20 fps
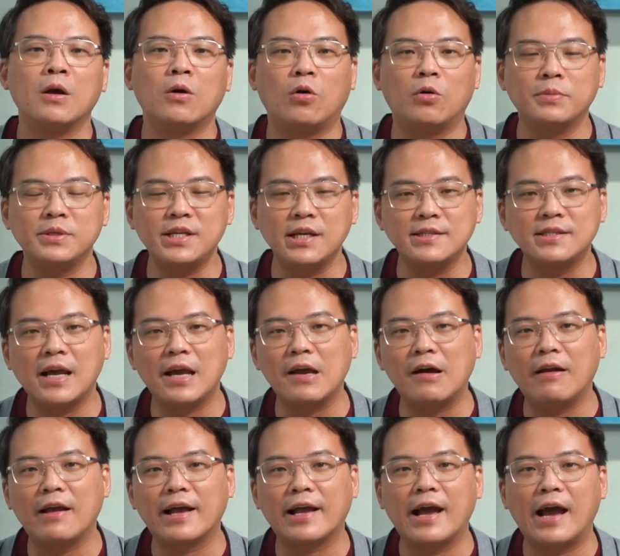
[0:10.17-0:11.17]
我们现在
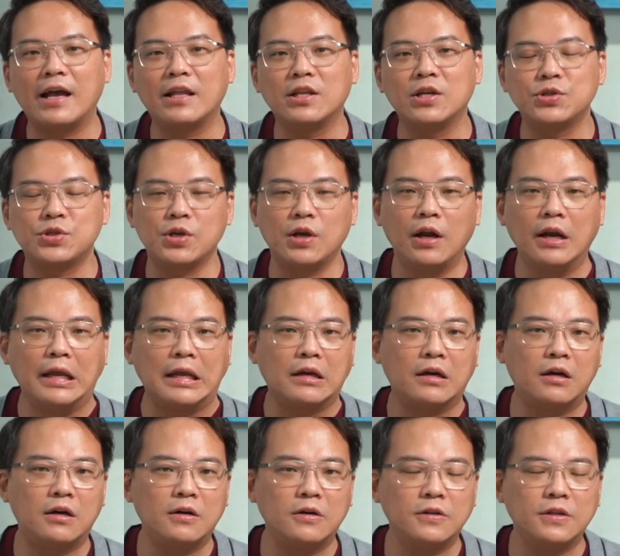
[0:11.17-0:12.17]
要来看的是二零
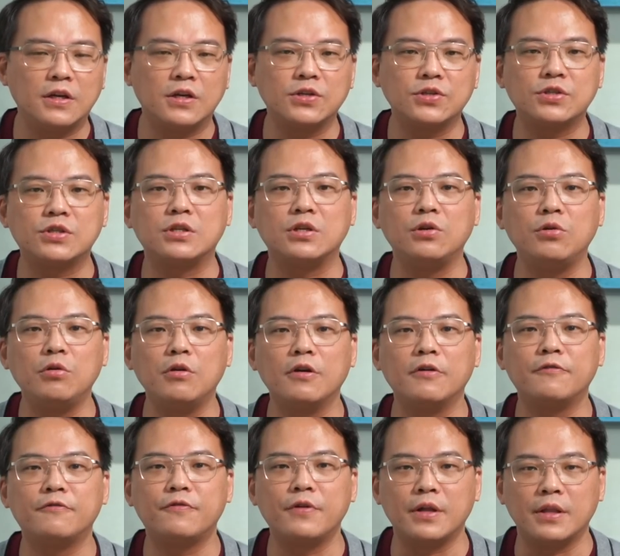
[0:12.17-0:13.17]
二二年十一
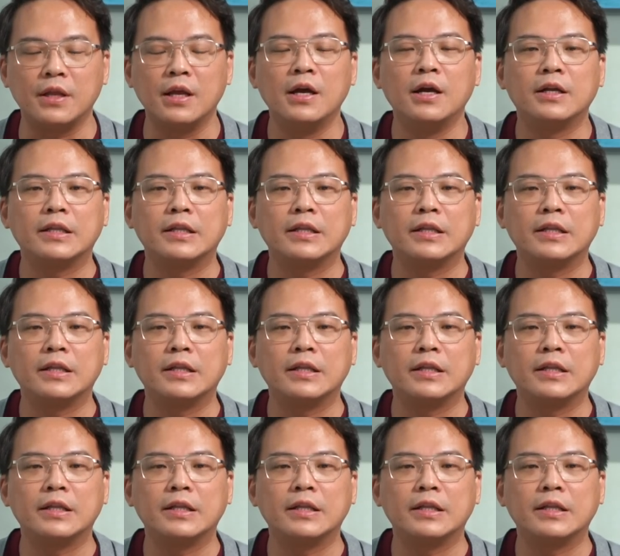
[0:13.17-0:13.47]
月份